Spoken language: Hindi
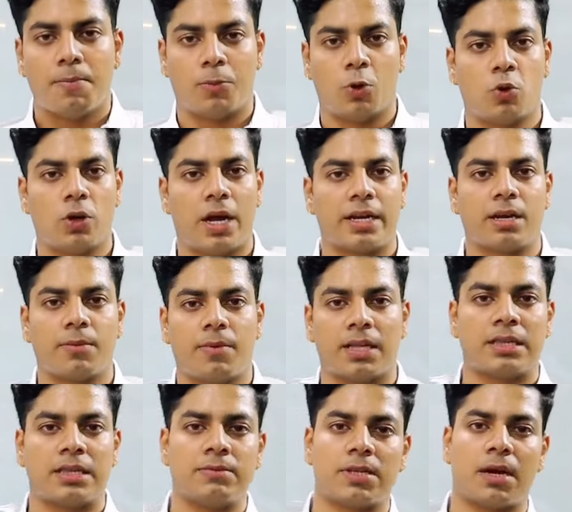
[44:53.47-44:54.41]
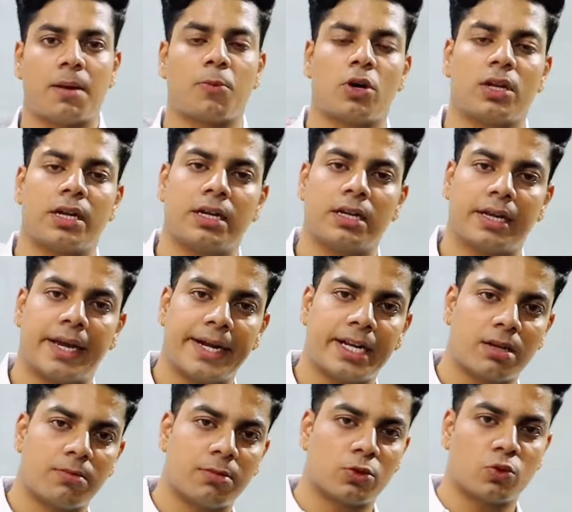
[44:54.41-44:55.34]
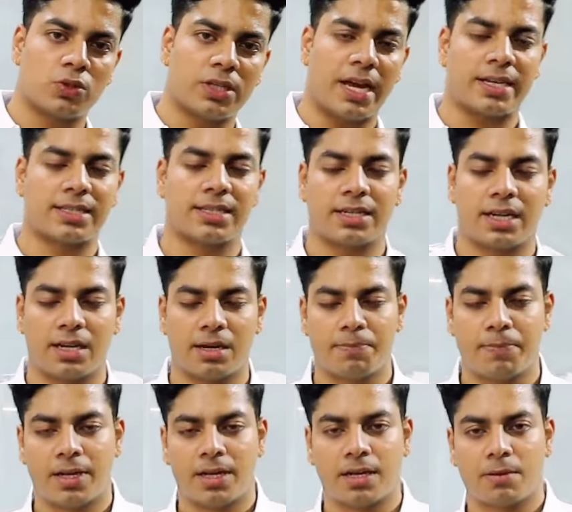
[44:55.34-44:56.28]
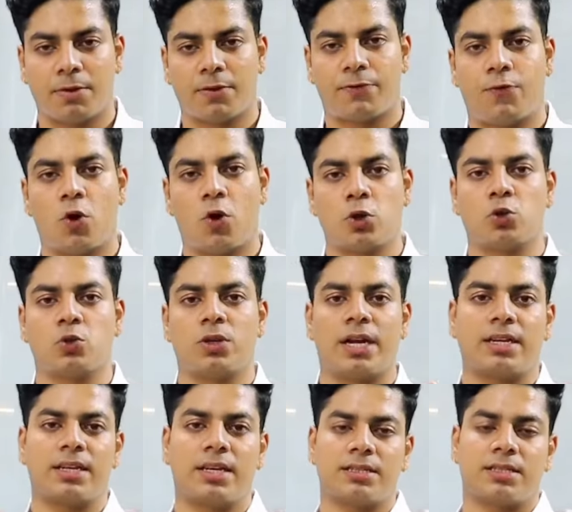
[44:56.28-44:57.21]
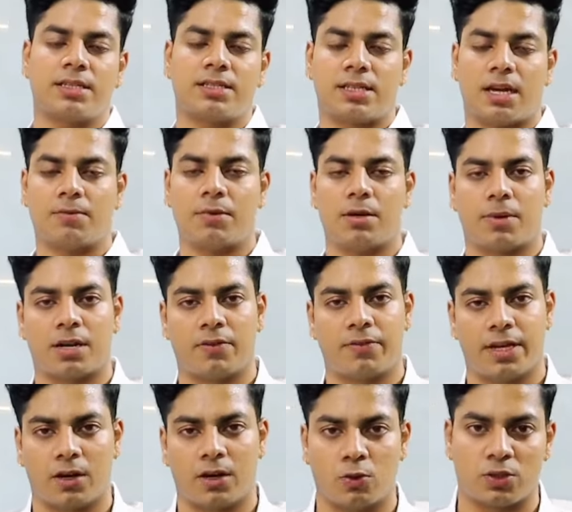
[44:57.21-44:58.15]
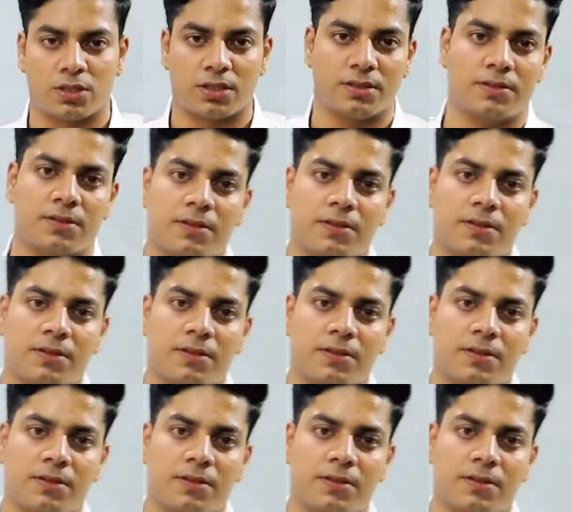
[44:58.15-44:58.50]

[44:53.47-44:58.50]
ब्लू लाइन के माध्यम से आपको आना है गेट नंबर टू से एग्जिट लेना पिलर नंबर फोर टू नाइन के जस्ट सामने हमारा वेयर हाउस है